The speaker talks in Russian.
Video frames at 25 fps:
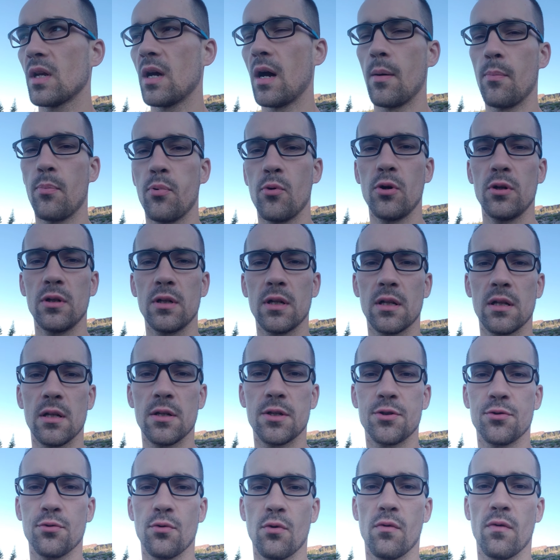а поняли, для
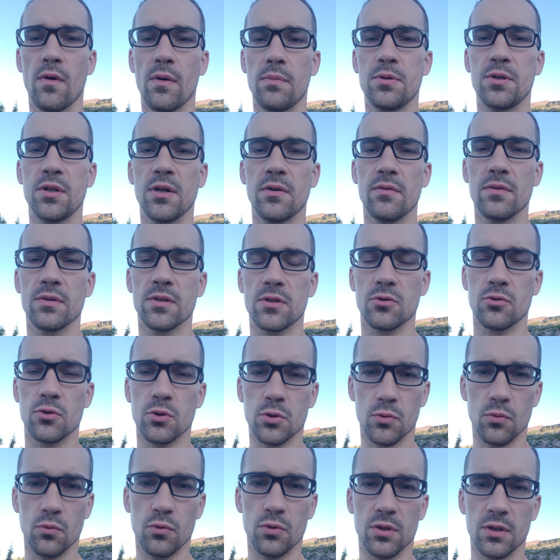чего вообще вы
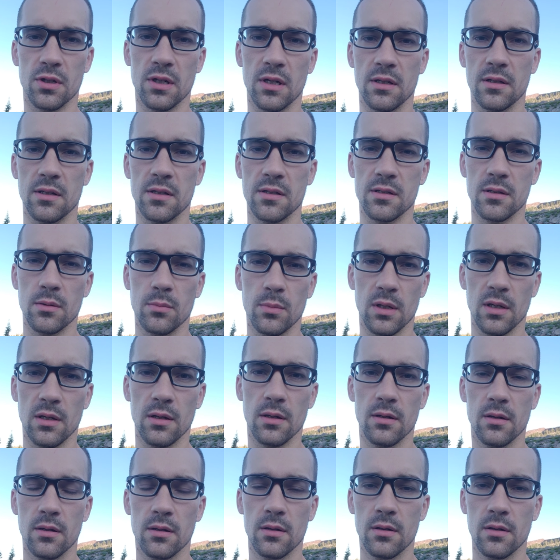существуете на этой
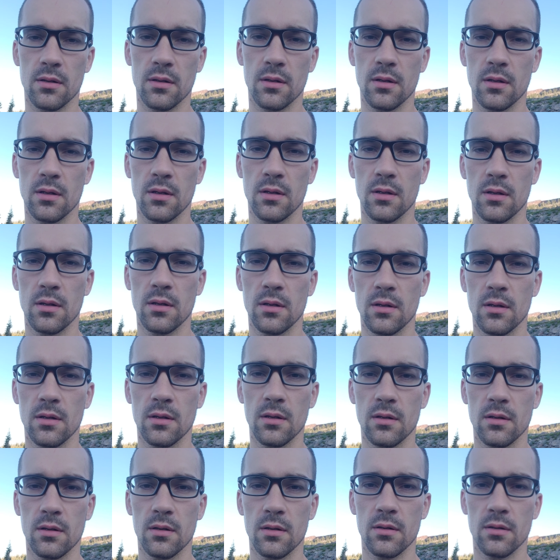земле?
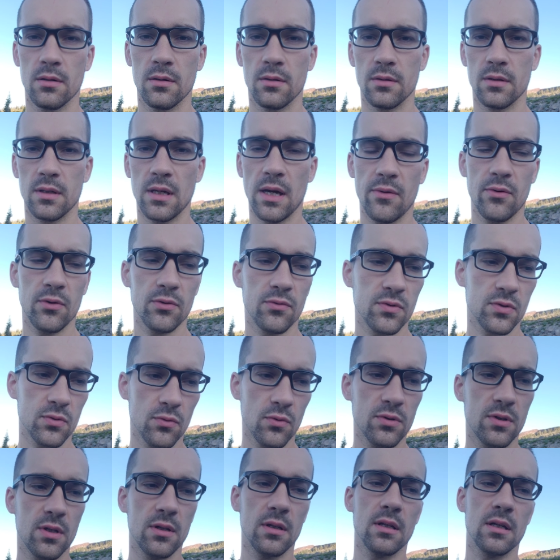я вот
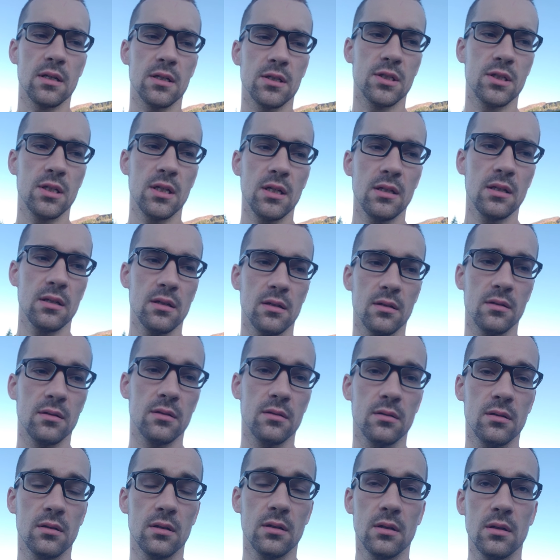свой день рождения
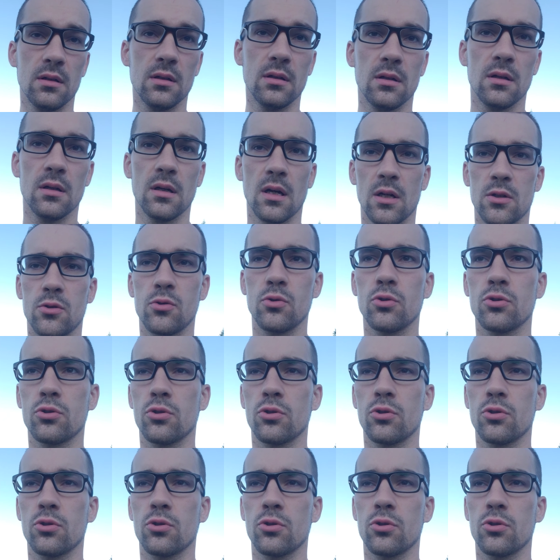хочу,